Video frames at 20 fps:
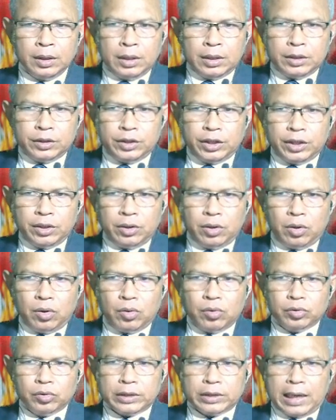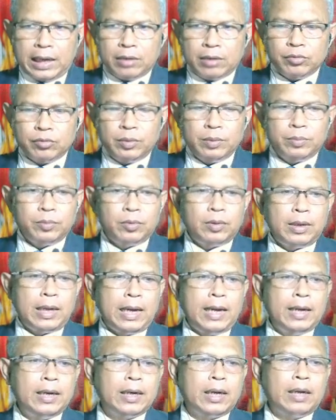she knows how to be
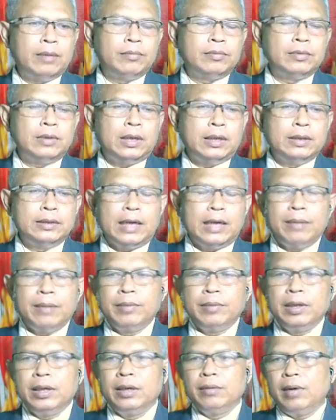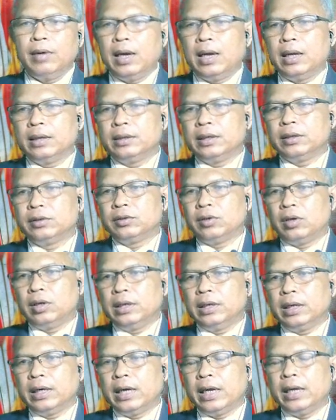polite นะครับ ท่านทราบดีว่าจะสอน
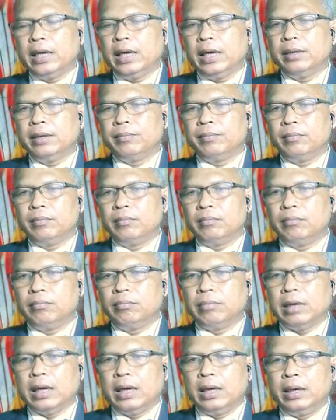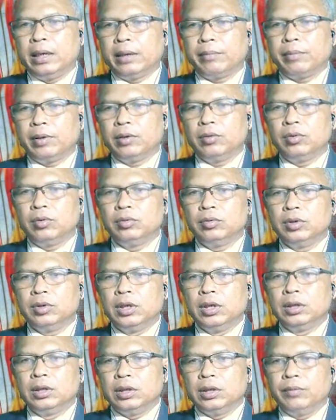อย่างไรให้เด็กเป็นคน
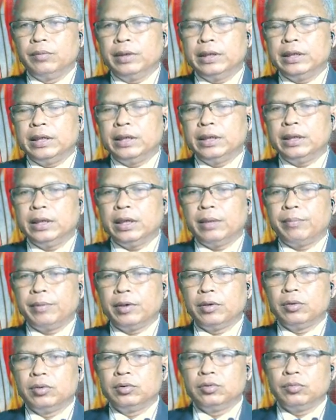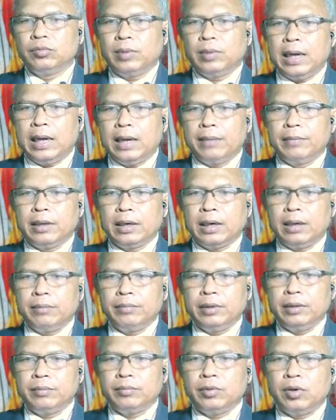ถึงวิธีที่จะเป็นคนสุภาพนะครับ
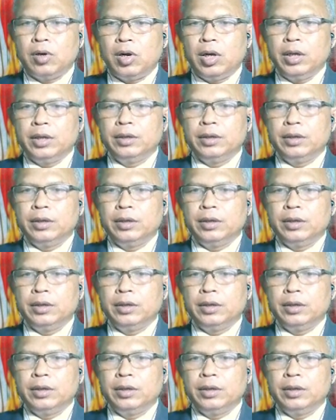เรียบร้อย